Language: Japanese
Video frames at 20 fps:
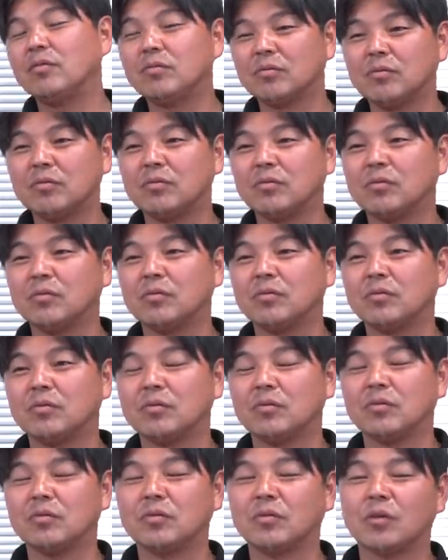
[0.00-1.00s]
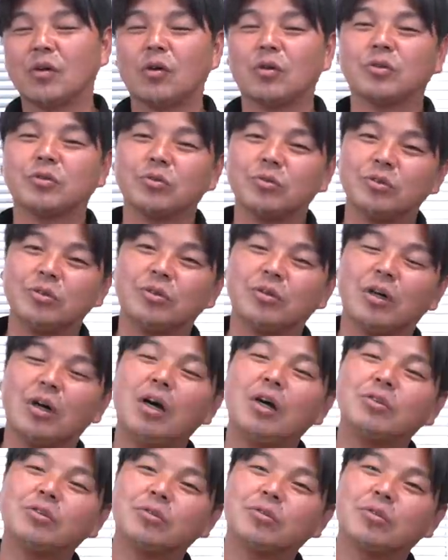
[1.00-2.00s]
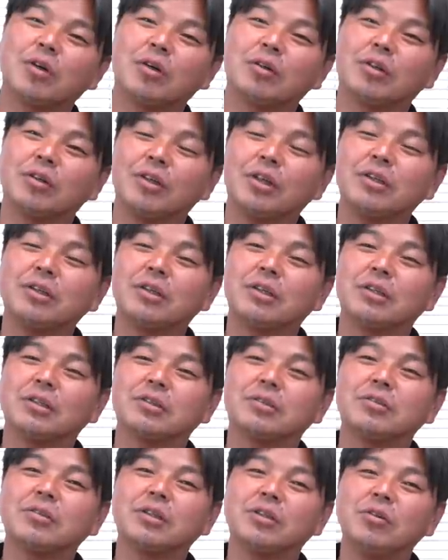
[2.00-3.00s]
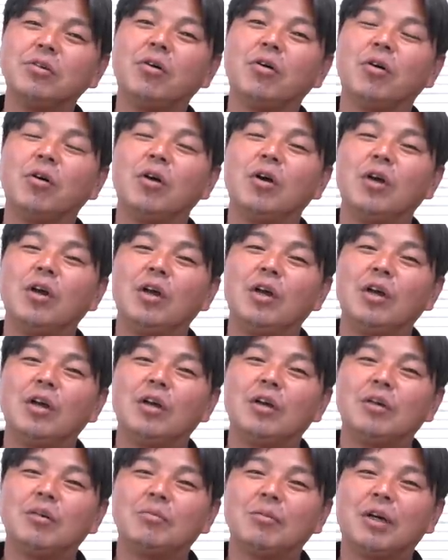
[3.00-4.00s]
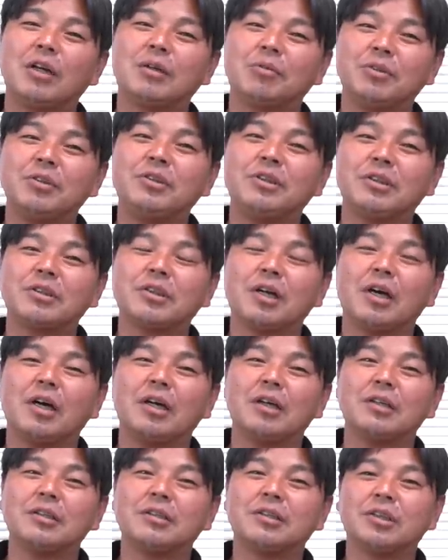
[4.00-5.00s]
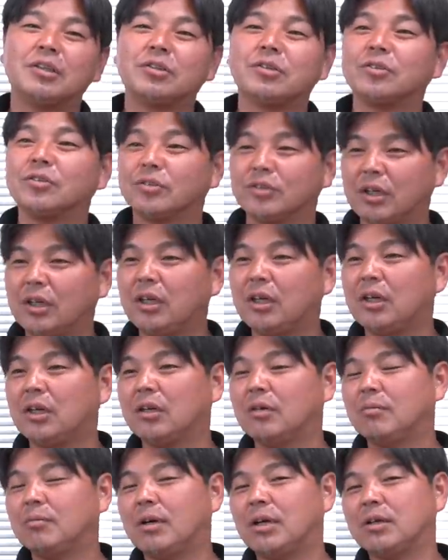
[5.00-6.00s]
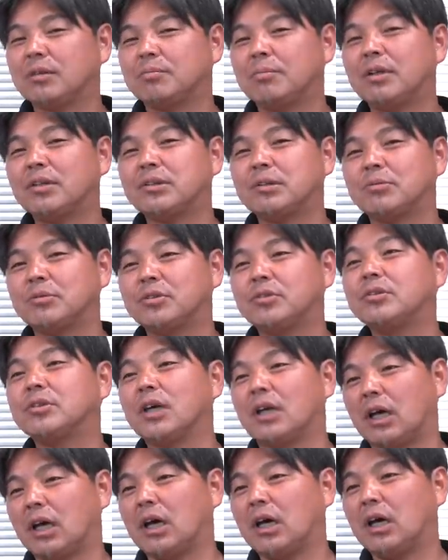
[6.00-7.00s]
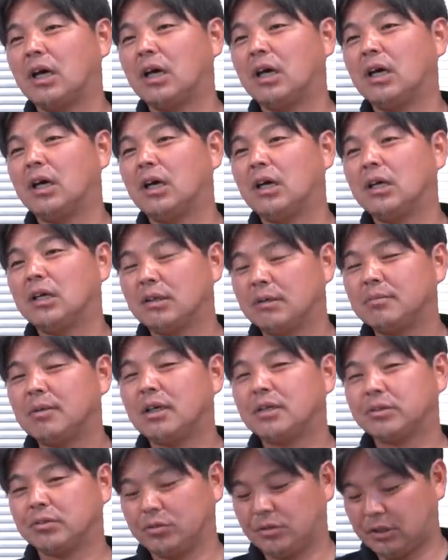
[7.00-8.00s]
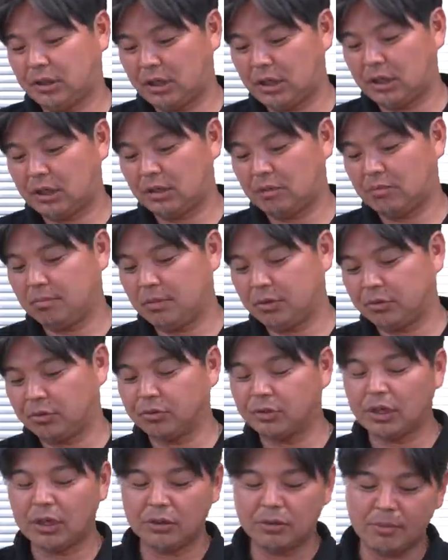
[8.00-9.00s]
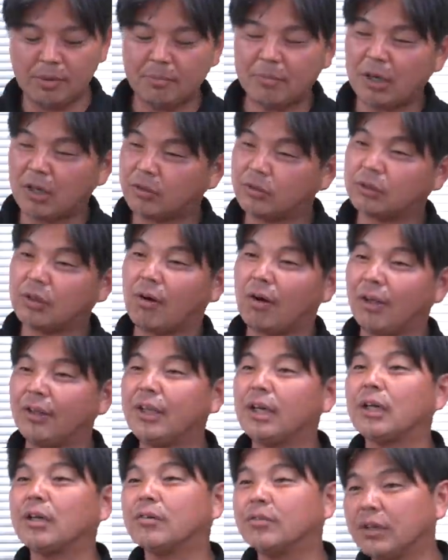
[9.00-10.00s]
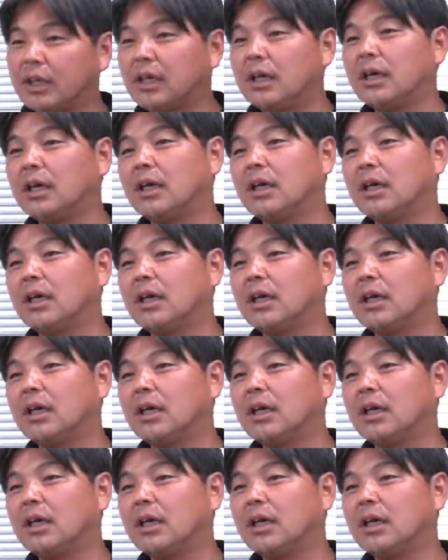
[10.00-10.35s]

うんそういうのがちょっとあるかなって気がするけど、まあでもイニエスタ選手のね、まあ、バルサも来るから、まあそこでね、まあ、どのぐらいのメンバーが来るか分かんないけどね、